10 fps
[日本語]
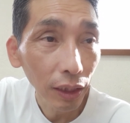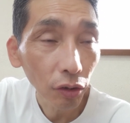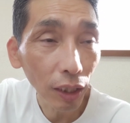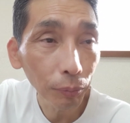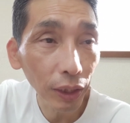
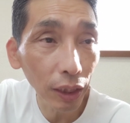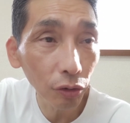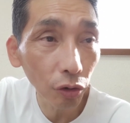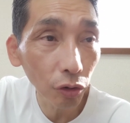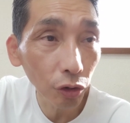トランプ大
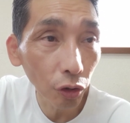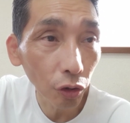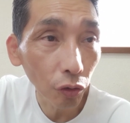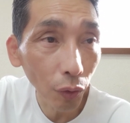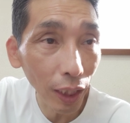統
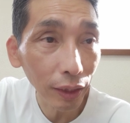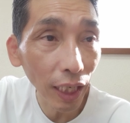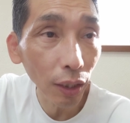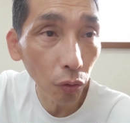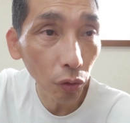領は
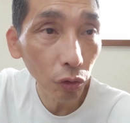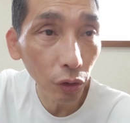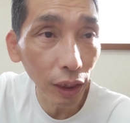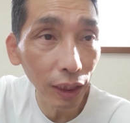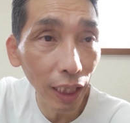逮捕と
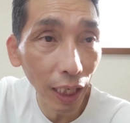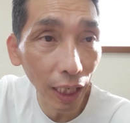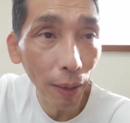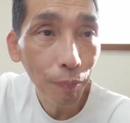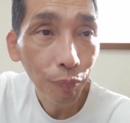言いなが
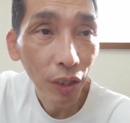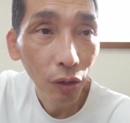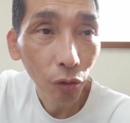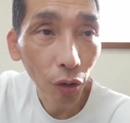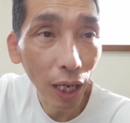ら、
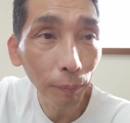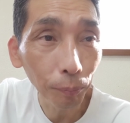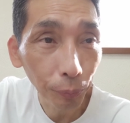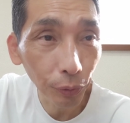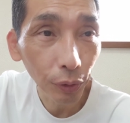
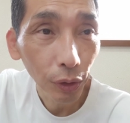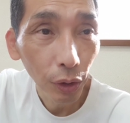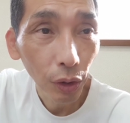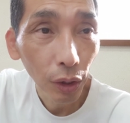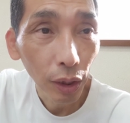トランプ、
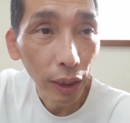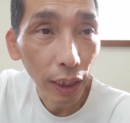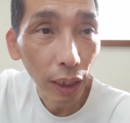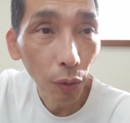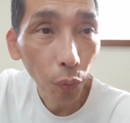
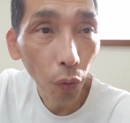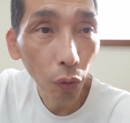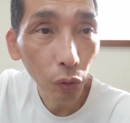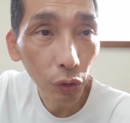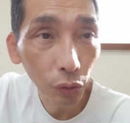えー、
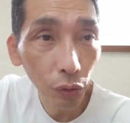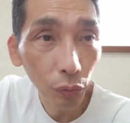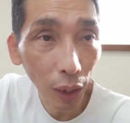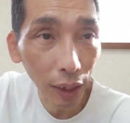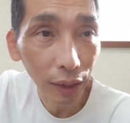フォース
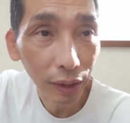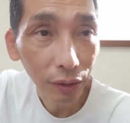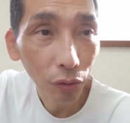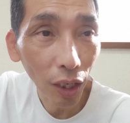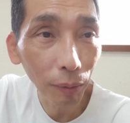ワン、
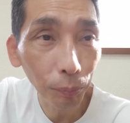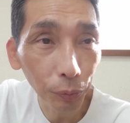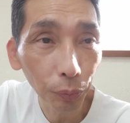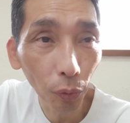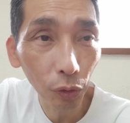
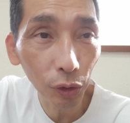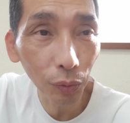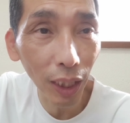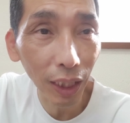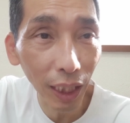
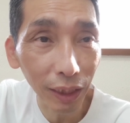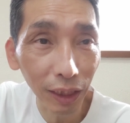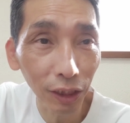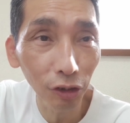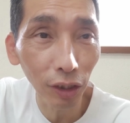トランプフォースワンが
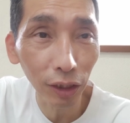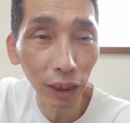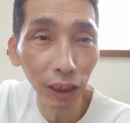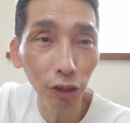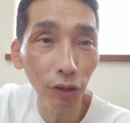
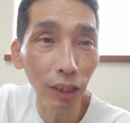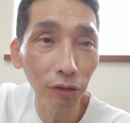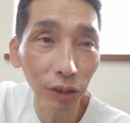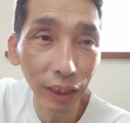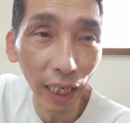
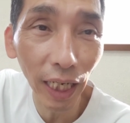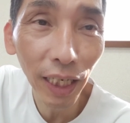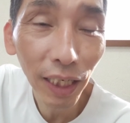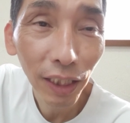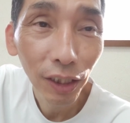リニューアルして、
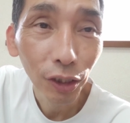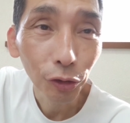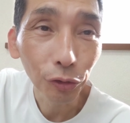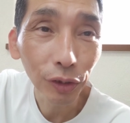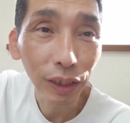
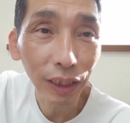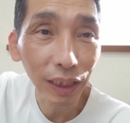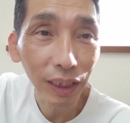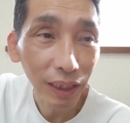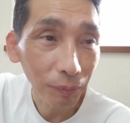
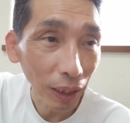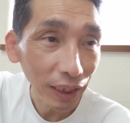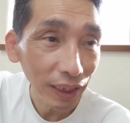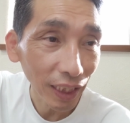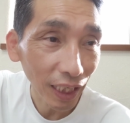帰しま
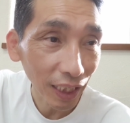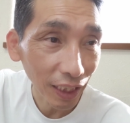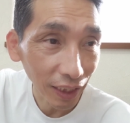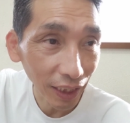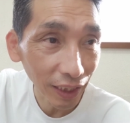したから
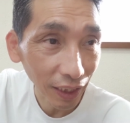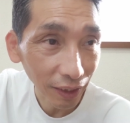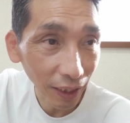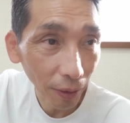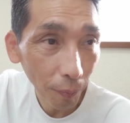ねだっ
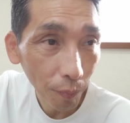て。